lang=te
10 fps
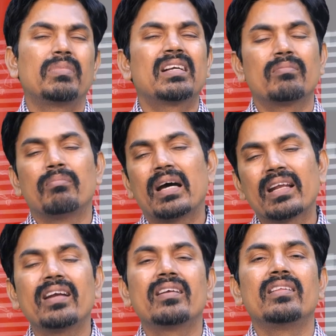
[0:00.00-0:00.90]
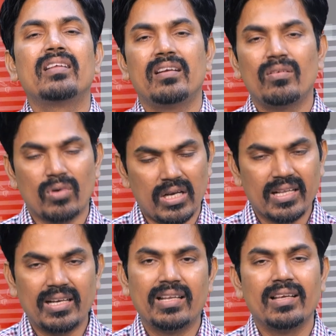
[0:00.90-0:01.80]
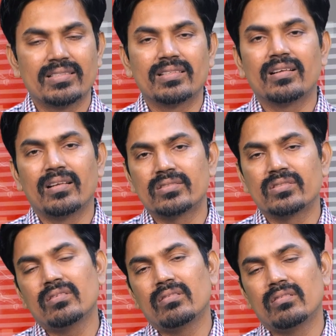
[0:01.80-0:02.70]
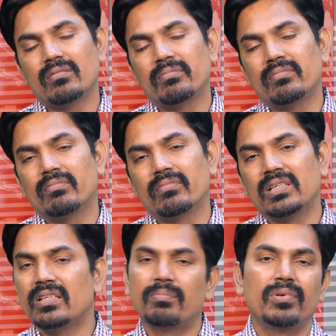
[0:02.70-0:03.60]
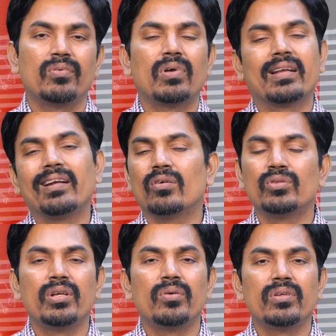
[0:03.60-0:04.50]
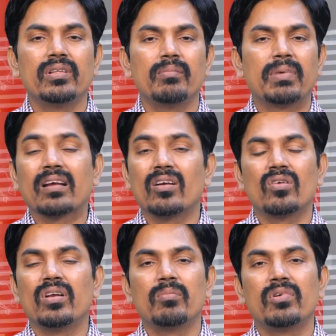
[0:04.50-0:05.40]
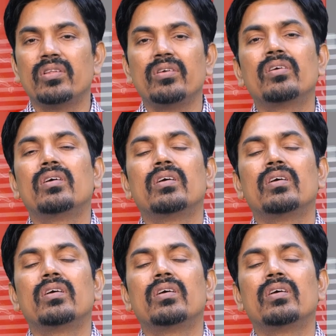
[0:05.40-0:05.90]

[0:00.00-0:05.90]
బట్ మార్కెట్ ఇదండి వాలటిలిటీ అసెట్ క్లాసు ఇది ఎప్పుడు వాలటిలిటీ అవుతూనే ఉంటుంది మన కంట్రోల్ ఏముండదు